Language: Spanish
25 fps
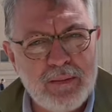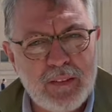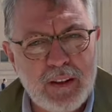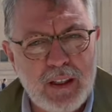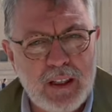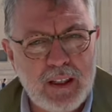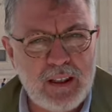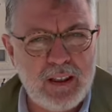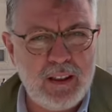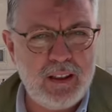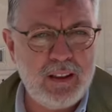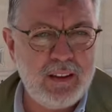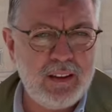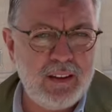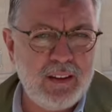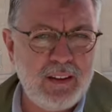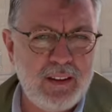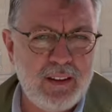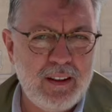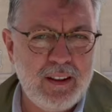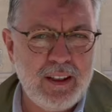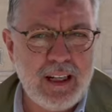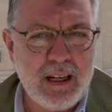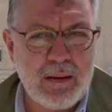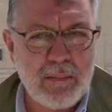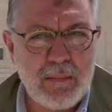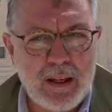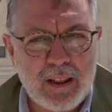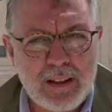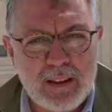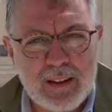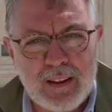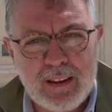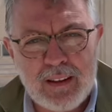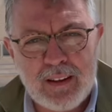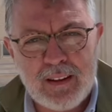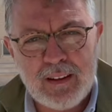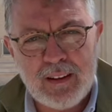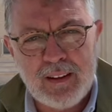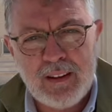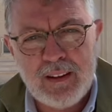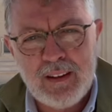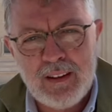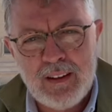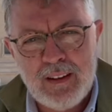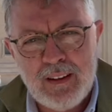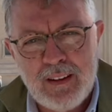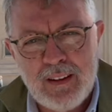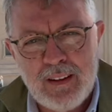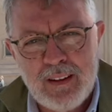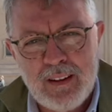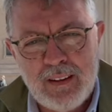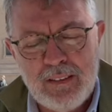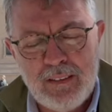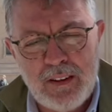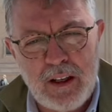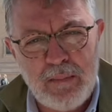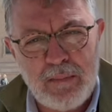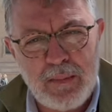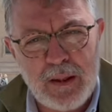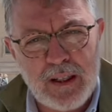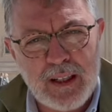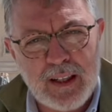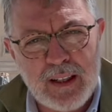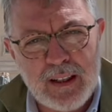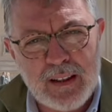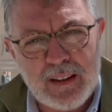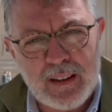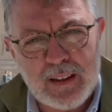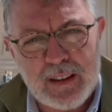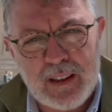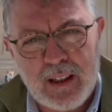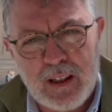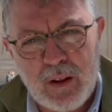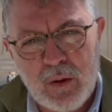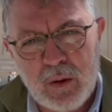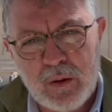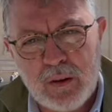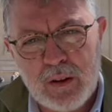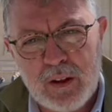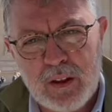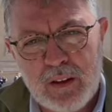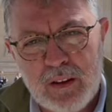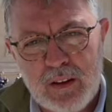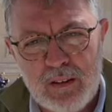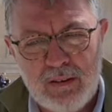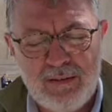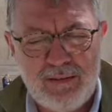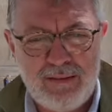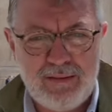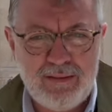aquí en la Plaza del Pilar de Zaragoza,